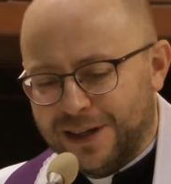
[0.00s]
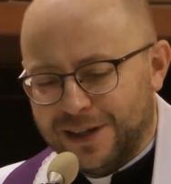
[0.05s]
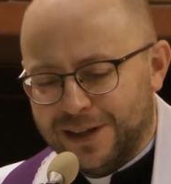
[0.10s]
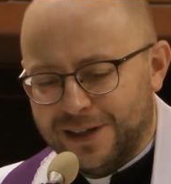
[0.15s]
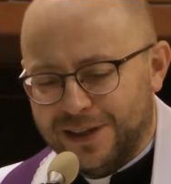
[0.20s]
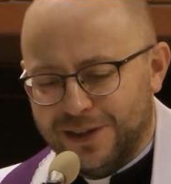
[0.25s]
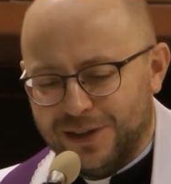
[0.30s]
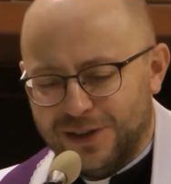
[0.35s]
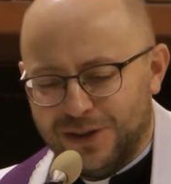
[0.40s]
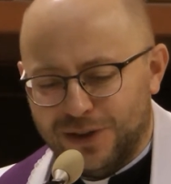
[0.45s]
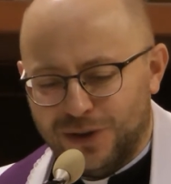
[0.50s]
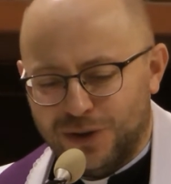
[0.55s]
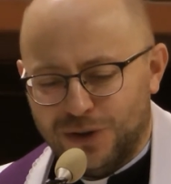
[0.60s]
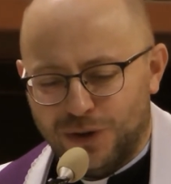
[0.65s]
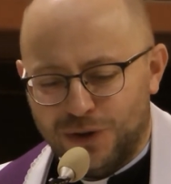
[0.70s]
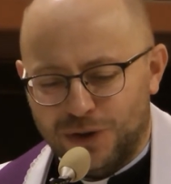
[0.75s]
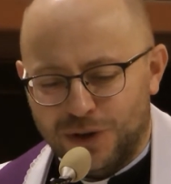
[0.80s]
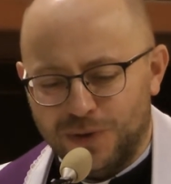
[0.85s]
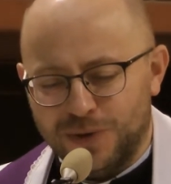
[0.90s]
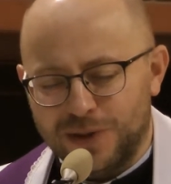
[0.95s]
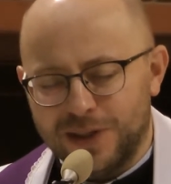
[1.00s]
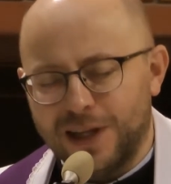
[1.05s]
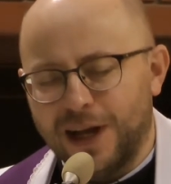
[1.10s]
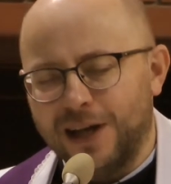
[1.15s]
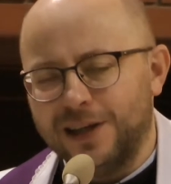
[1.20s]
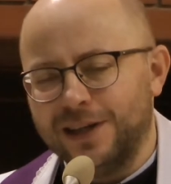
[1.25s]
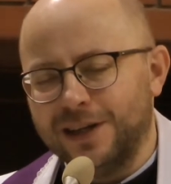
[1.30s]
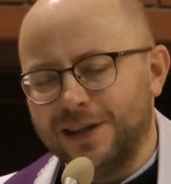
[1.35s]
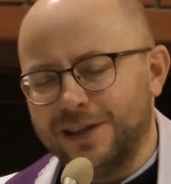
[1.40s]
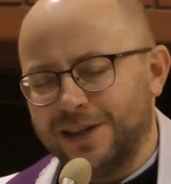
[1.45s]
e, to się
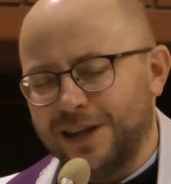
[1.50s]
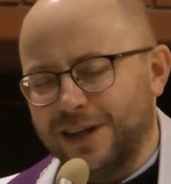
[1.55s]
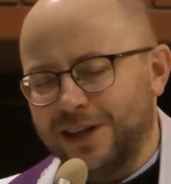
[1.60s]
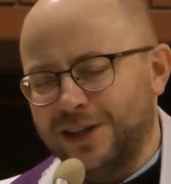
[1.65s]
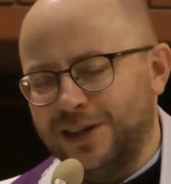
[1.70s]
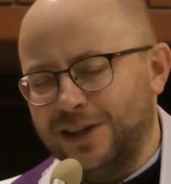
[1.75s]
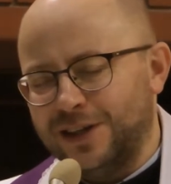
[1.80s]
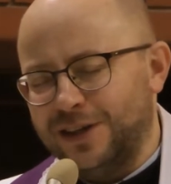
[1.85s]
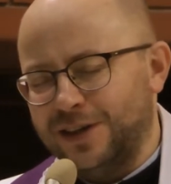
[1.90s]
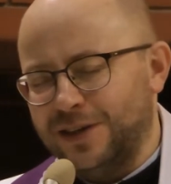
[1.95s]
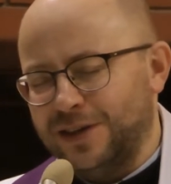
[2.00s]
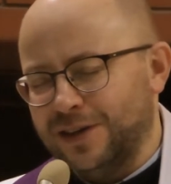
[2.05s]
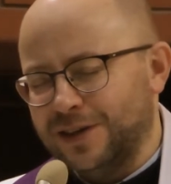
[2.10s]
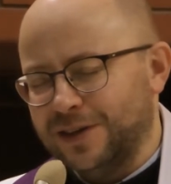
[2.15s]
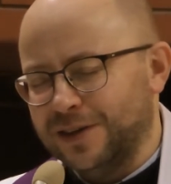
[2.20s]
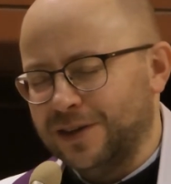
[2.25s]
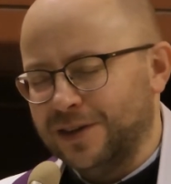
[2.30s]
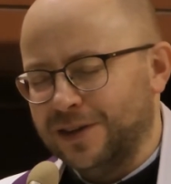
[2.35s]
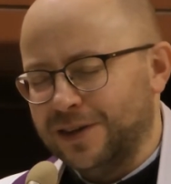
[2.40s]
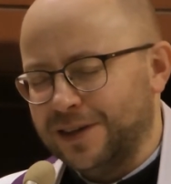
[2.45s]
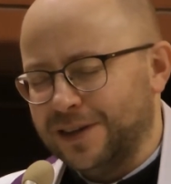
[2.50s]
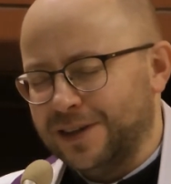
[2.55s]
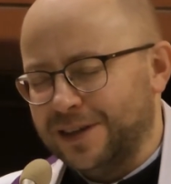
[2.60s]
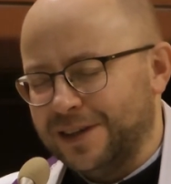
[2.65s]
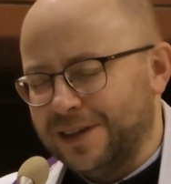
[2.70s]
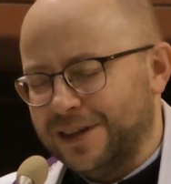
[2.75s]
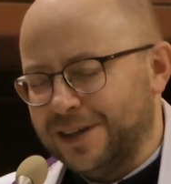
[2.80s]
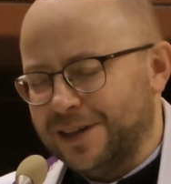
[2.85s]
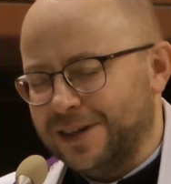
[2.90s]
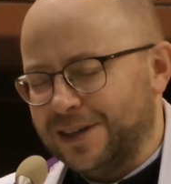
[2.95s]
stanie taki,
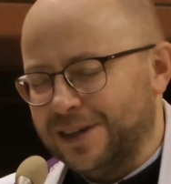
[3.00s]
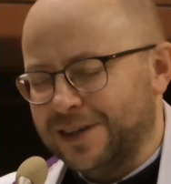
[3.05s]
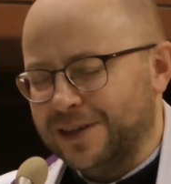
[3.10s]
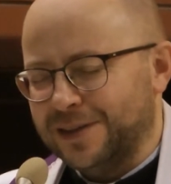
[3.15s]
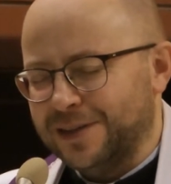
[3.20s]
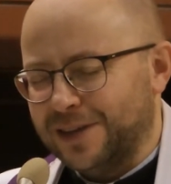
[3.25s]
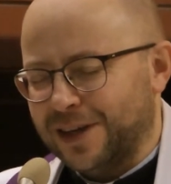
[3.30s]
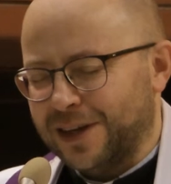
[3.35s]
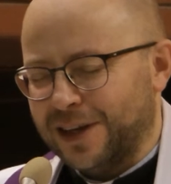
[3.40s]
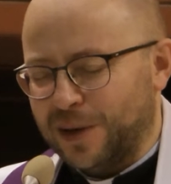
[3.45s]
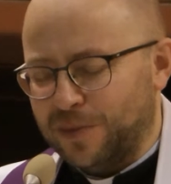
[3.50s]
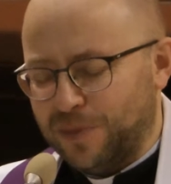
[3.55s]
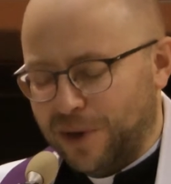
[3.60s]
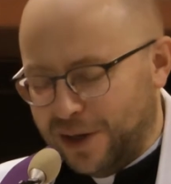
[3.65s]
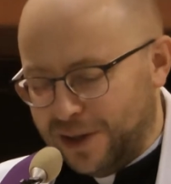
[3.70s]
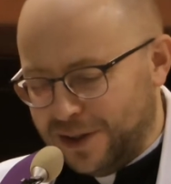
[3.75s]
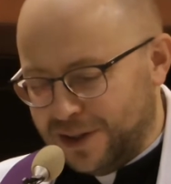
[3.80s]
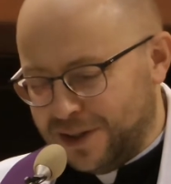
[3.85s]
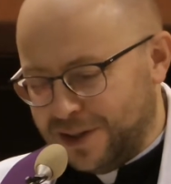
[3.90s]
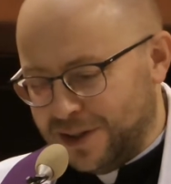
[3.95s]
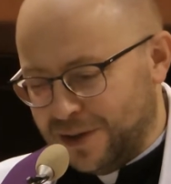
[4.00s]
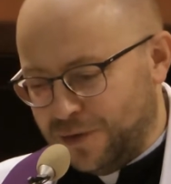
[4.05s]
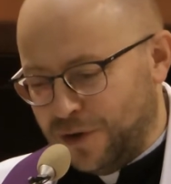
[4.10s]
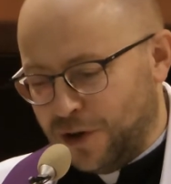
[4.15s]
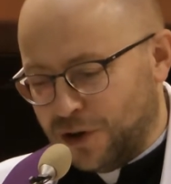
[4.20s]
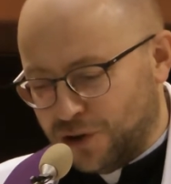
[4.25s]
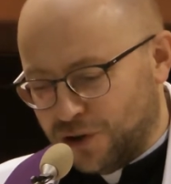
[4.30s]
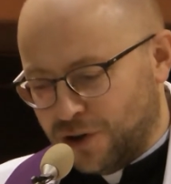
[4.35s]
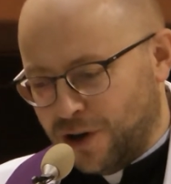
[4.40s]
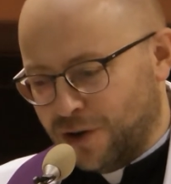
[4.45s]
e, takie miejsce
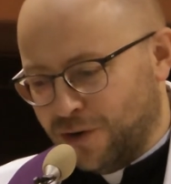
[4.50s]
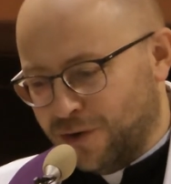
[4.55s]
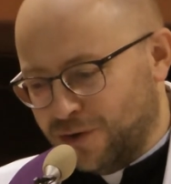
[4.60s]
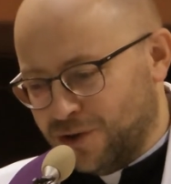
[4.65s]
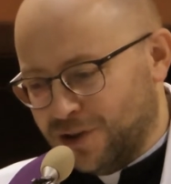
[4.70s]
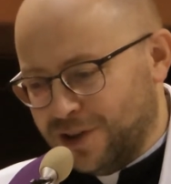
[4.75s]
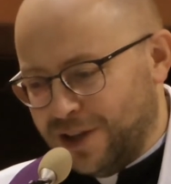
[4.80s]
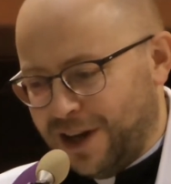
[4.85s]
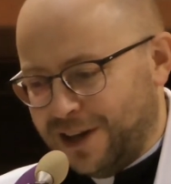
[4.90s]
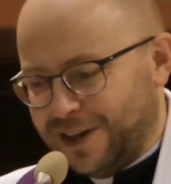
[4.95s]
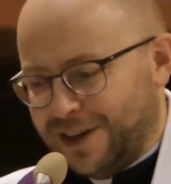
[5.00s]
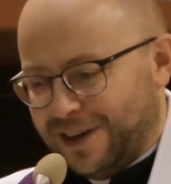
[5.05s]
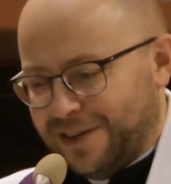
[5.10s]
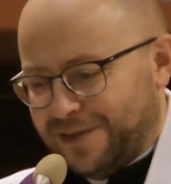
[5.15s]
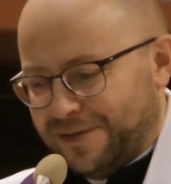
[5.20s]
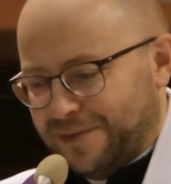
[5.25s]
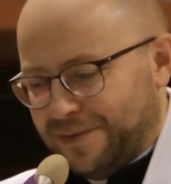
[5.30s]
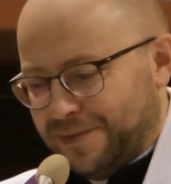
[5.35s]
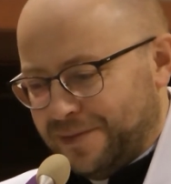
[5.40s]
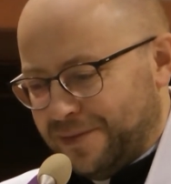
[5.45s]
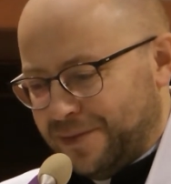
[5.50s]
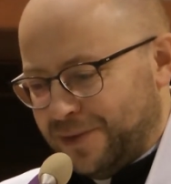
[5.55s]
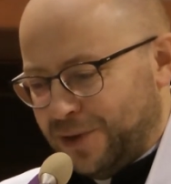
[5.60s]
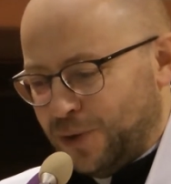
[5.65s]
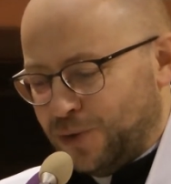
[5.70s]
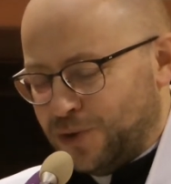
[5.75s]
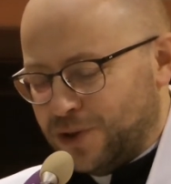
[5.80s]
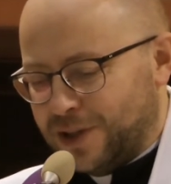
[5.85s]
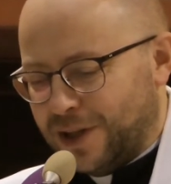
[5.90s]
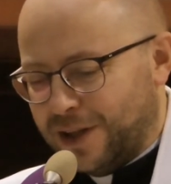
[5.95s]
wiecznego czytania,
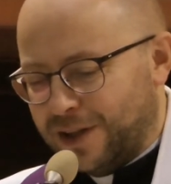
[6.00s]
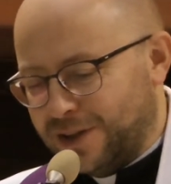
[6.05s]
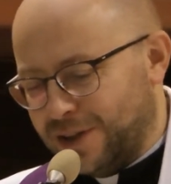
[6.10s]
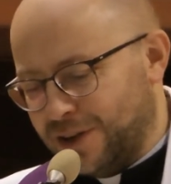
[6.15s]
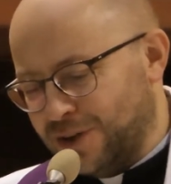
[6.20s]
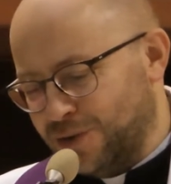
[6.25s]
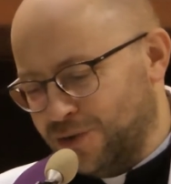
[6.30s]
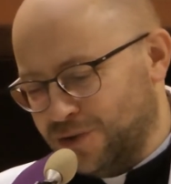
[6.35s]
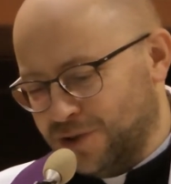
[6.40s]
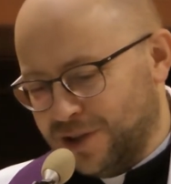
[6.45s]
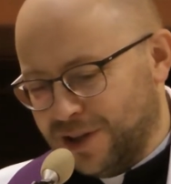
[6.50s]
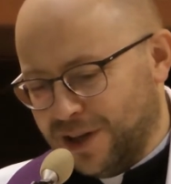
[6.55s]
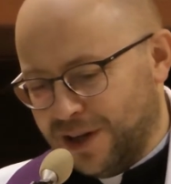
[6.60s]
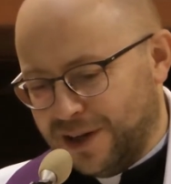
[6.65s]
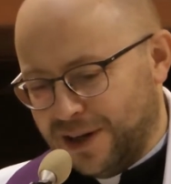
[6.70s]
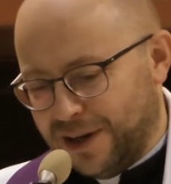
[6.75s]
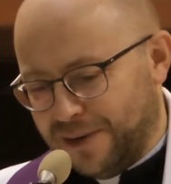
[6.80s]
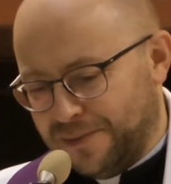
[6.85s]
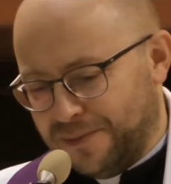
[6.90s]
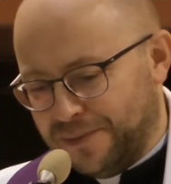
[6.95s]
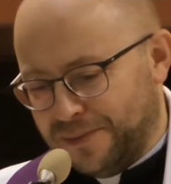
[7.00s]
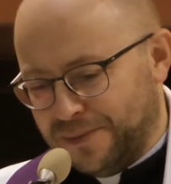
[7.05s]
nieustannego czytania.